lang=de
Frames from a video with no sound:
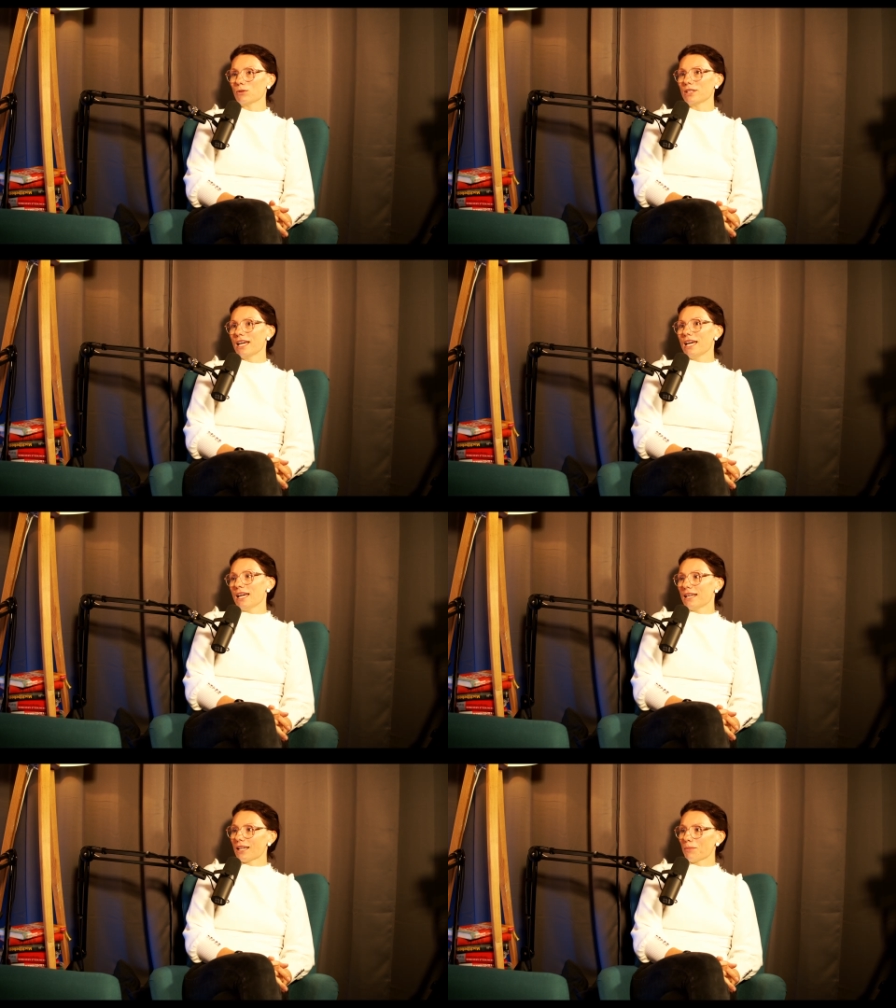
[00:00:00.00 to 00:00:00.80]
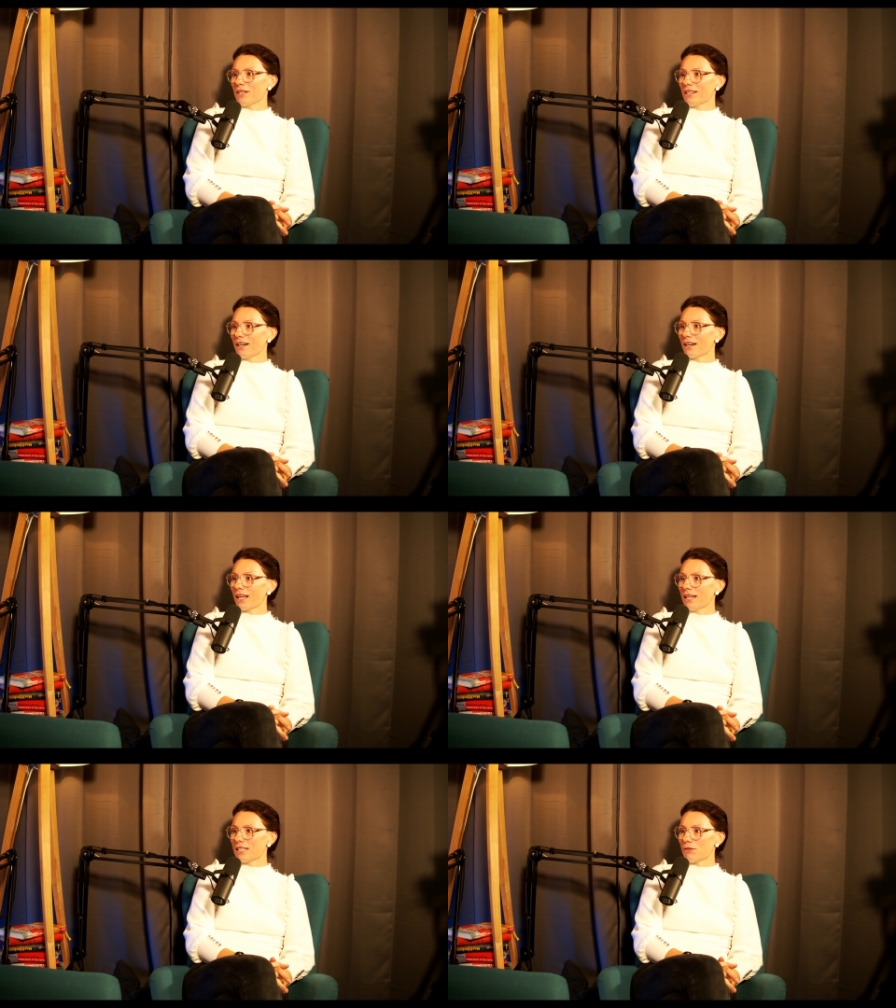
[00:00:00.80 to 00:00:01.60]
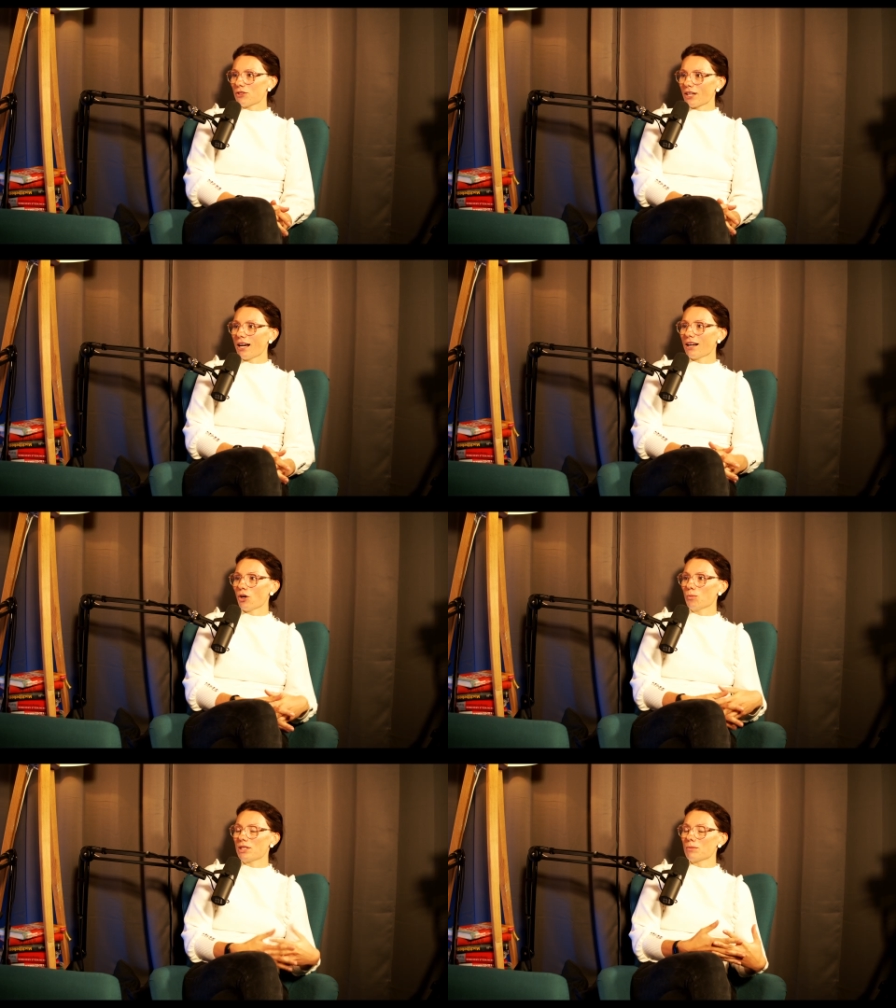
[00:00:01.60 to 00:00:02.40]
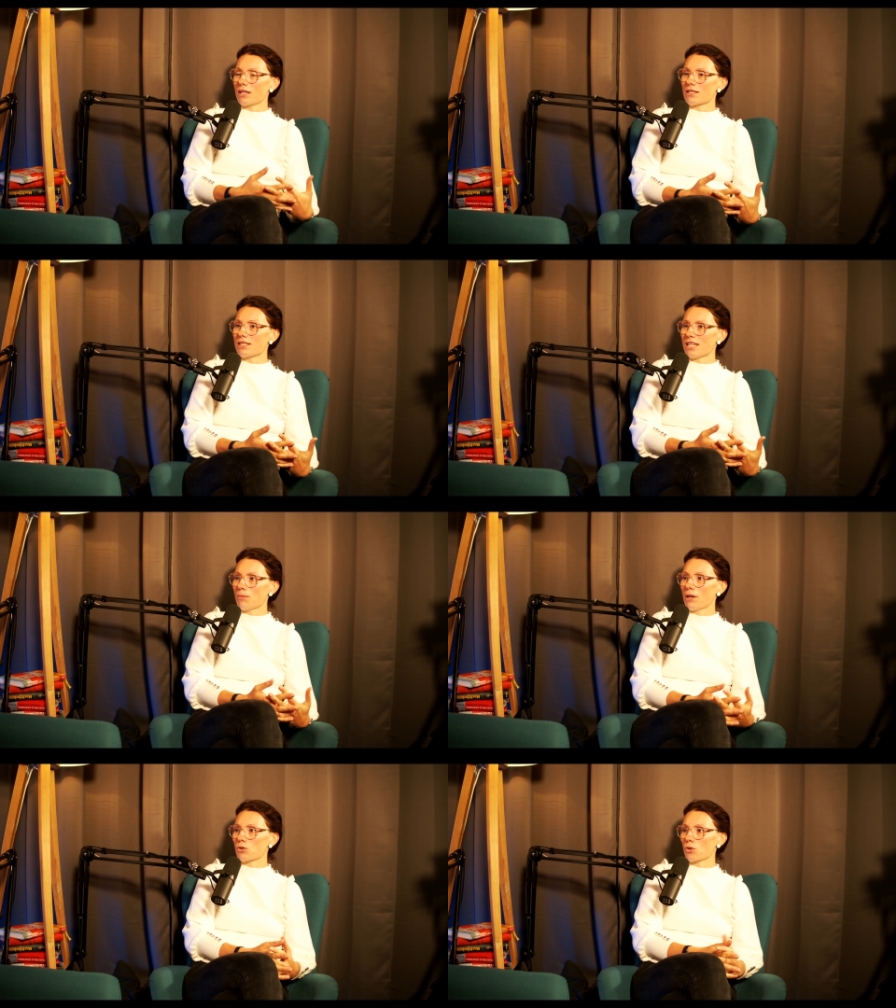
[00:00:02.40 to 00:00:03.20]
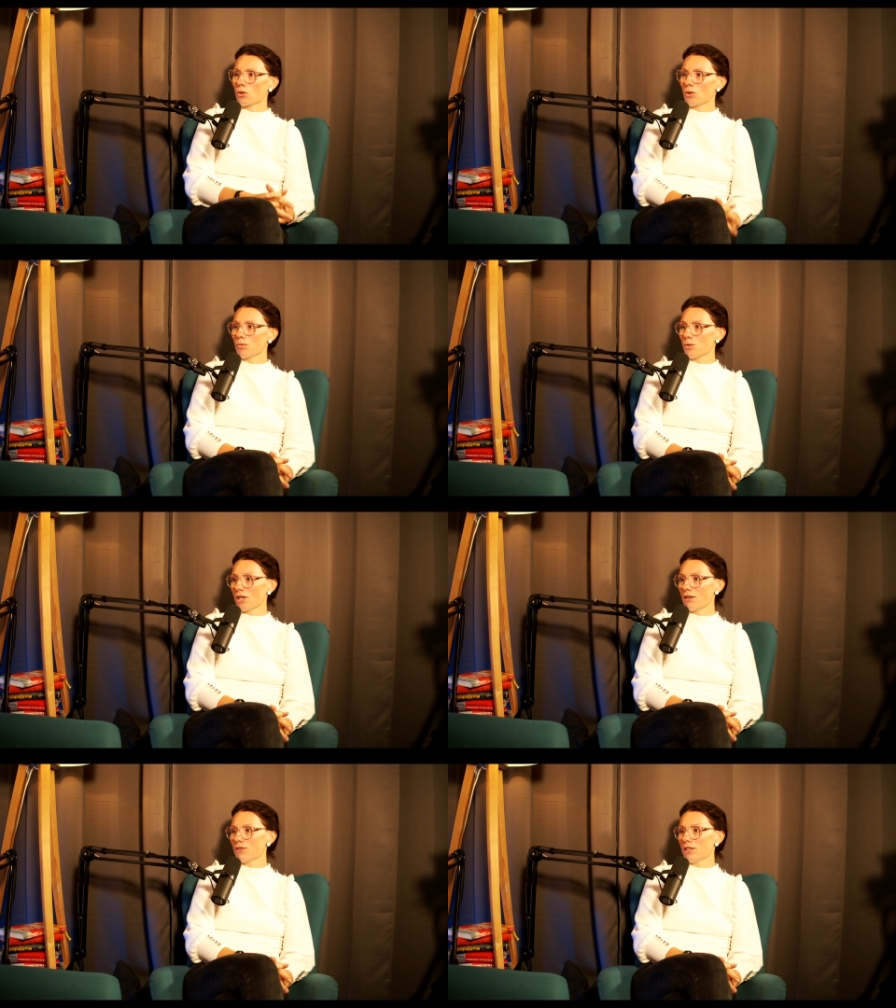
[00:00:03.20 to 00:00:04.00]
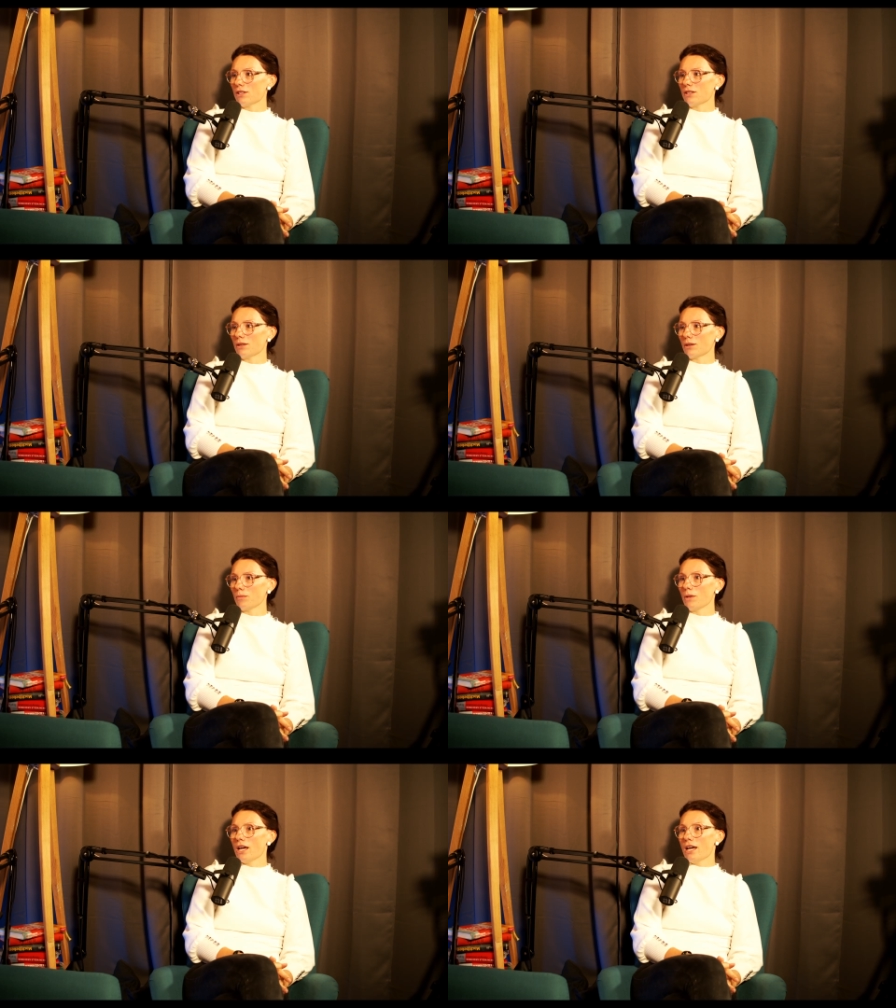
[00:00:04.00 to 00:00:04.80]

Und ich habe mich ja relativ stark auch mit dem ganzen Thema schon äh, beschäftigt. Ähm,